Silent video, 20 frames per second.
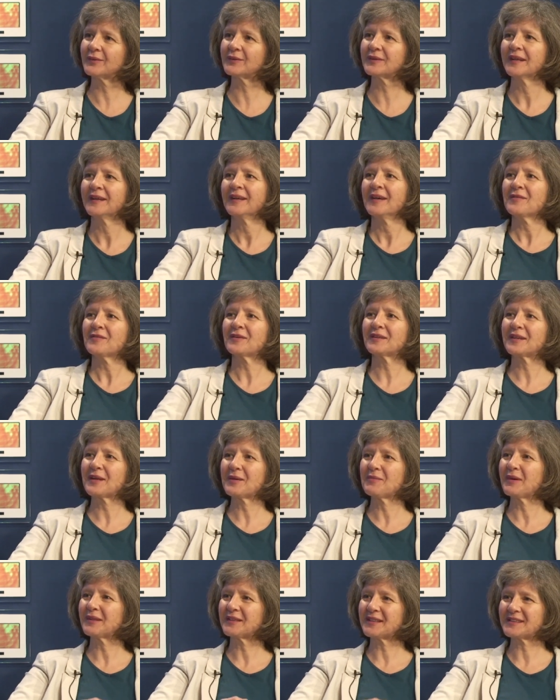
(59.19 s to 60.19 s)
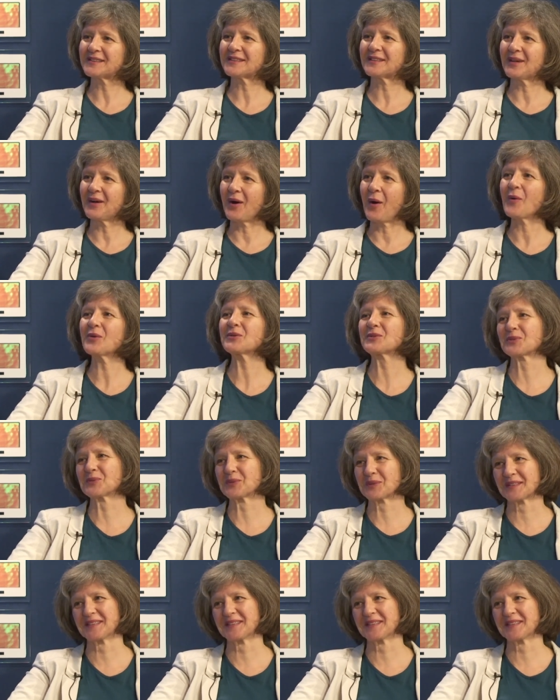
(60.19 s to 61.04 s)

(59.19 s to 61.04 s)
Und wenn jemand das auch so